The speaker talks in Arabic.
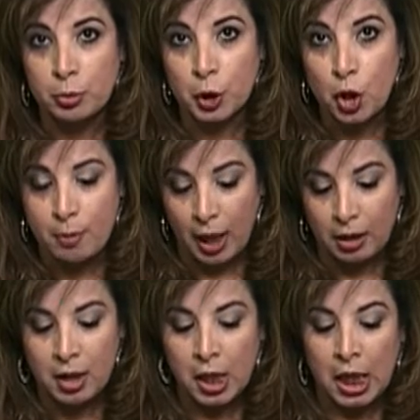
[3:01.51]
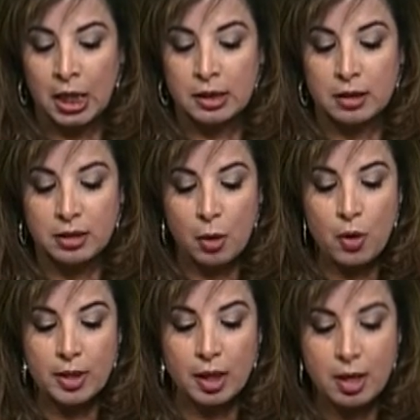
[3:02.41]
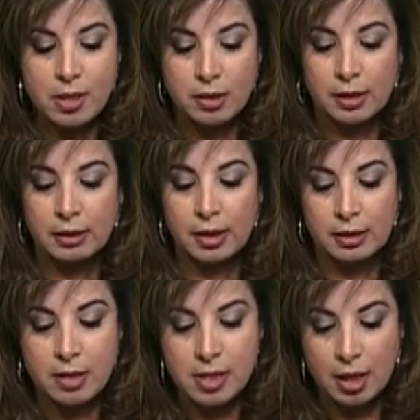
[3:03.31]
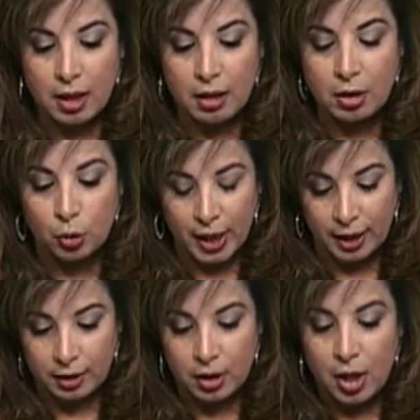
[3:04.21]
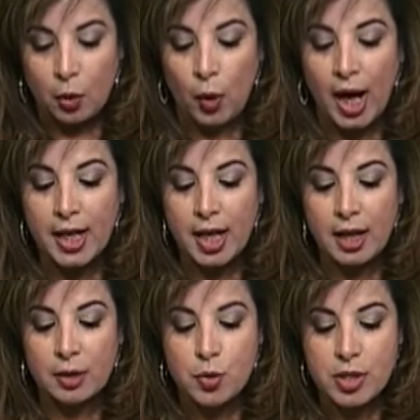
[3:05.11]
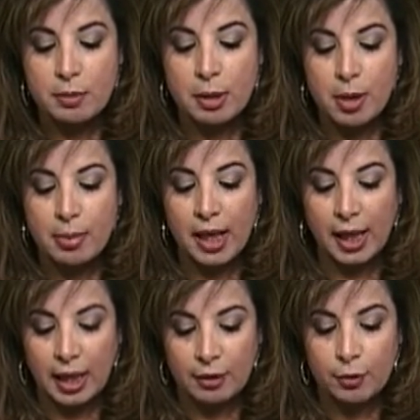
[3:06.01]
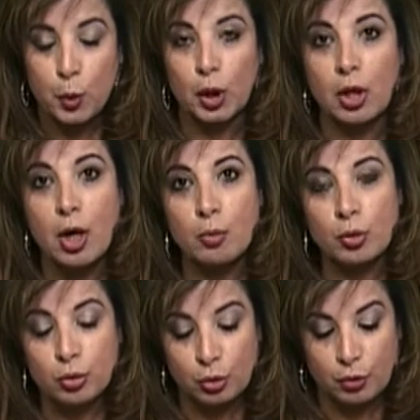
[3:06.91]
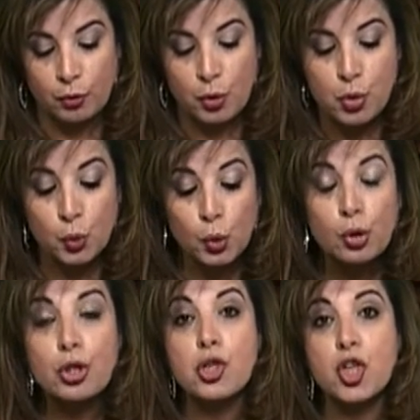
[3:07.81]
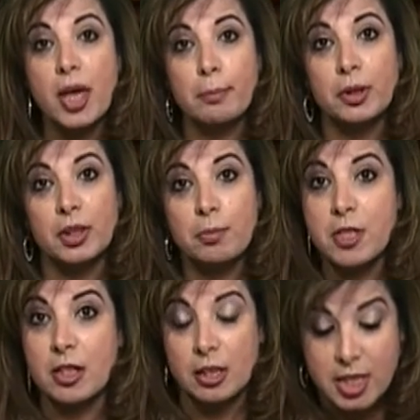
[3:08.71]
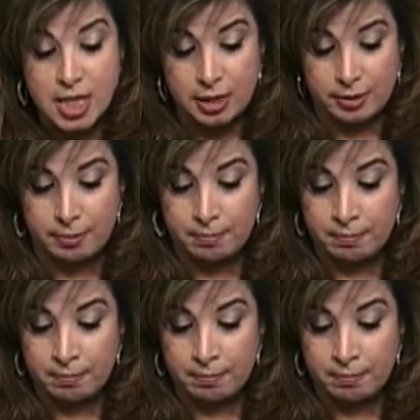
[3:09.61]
يوم الجمعه تتطور إلى حصار للكنيسة هناك وحرق جزء من بابها الخلفي والقاء ملوتوف وسقوط شاب قبطي قتيل